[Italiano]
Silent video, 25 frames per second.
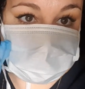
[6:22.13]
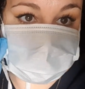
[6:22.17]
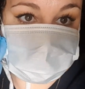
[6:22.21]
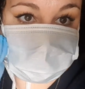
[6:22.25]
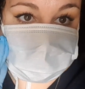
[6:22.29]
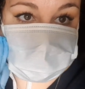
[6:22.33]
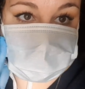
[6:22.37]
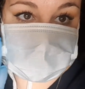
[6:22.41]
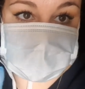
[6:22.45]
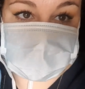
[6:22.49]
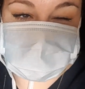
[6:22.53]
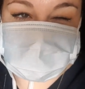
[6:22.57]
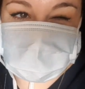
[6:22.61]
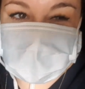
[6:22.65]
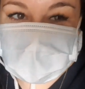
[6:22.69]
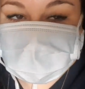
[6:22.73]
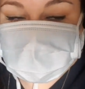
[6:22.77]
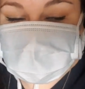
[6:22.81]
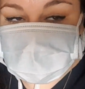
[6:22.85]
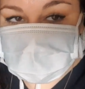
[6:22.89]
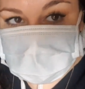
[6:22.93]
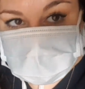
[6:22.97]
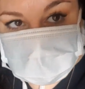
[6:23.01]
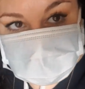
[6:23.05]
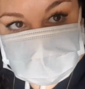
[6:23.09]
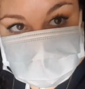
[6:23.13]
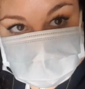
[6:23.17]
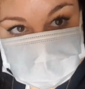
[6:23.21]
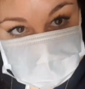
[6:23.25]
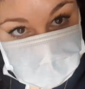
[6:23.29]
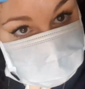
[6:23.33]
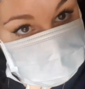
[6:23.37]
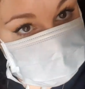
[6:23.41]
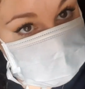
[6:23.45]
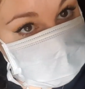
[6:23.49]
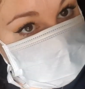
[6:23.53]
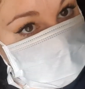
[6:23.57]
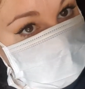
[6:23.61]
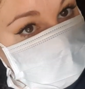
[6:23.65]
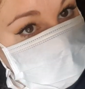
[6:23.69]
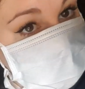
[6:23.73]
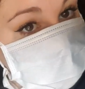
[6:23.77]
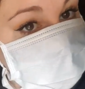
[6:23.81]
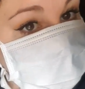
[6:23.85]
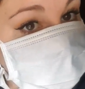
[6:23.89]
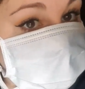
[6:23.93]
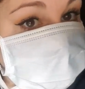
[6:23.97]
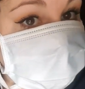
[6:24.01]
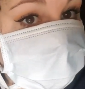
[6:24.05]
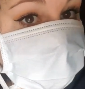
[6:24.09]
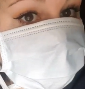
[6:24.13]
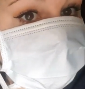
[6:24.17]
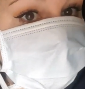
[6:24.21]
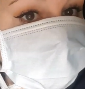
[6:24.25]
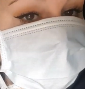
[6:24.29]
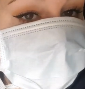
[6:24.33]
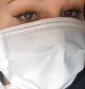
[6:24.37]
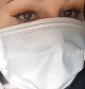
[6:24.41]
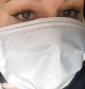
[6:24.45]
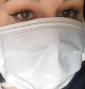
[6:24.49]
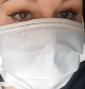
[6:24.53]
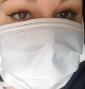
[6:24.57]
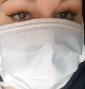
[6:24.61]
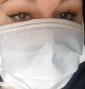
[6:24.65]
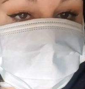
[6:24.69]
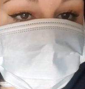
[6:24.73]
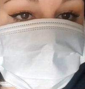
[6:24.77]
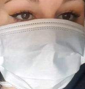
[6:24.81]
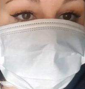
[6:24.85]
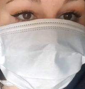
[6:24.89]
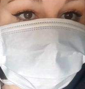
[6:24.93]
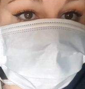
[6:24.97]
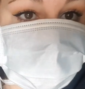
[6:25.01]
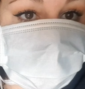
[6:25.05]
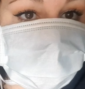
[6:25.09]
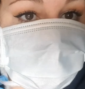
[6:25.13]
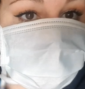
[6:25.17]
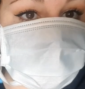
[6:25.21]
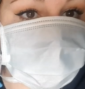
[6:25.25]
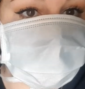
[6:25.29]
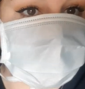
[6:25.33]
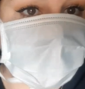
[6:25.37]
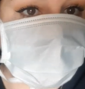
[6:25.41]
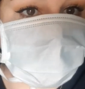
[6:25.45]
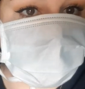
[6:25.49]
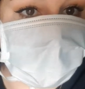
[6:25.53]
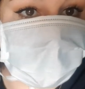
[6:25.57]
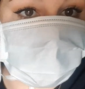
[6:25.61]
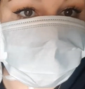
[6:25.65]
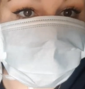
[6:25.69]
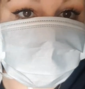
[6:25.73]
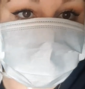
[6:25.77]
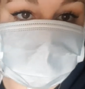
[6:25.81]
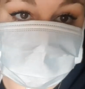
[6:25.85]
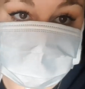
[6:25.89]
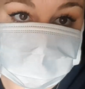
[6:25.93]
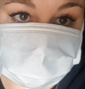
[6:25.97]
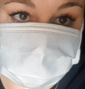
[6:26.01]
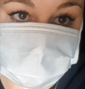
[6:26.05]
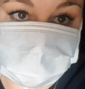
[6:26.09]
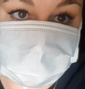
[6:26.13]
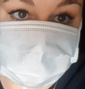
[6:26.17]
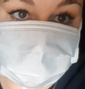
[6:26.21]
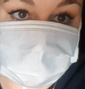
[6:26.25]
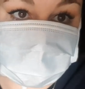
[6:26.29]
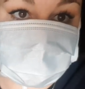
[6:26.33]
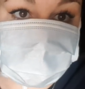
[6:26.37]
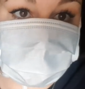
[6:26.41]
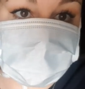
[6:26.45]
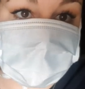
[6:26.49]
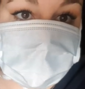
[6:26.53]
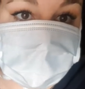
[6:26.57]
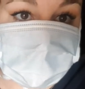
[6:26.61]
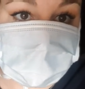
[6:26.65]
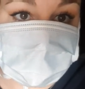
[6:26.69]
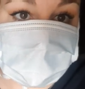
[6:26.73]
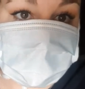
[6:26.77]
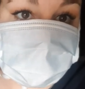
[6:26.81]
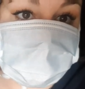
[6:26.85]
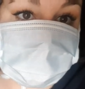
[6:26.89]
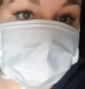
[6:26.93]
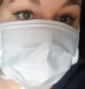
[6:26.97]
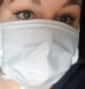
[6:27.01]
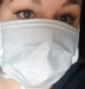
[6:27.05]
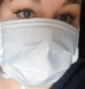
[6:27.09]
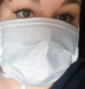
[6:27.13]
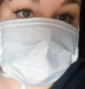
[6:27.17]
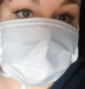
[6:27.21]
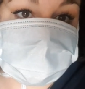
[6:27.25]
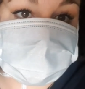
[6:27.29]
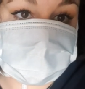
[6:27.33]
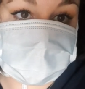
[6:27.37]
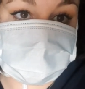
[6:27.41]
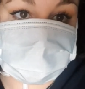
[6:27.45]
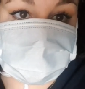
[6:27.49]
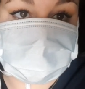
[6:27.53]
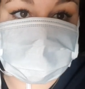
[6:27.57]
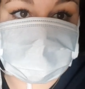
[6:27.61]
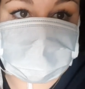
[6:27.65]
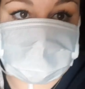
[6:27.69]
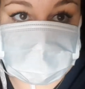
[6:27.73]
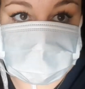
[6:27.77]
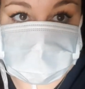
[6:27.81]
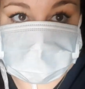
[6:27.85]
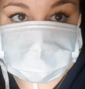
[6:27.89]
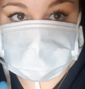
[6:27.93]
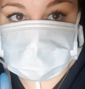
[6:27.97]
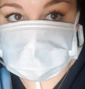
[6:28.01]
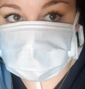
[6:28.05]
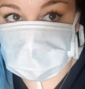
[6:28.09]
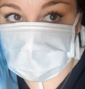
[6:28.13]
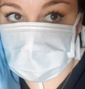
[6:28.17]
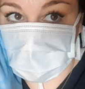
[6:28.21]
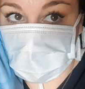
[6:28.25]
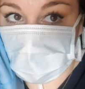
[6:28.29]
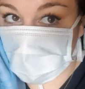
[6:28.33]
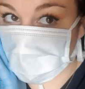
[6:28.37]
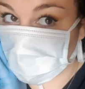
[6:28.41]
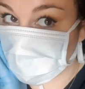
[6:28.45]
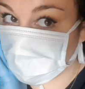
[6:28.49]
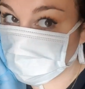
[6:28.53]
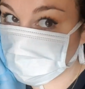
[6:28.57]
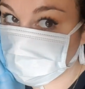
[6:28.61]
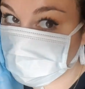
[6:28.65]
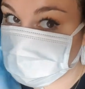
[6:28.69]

perché metti caso che abbia un mezzo virus anche non il coronavirus ma un altro non va bene quindi questa è la misura necessaria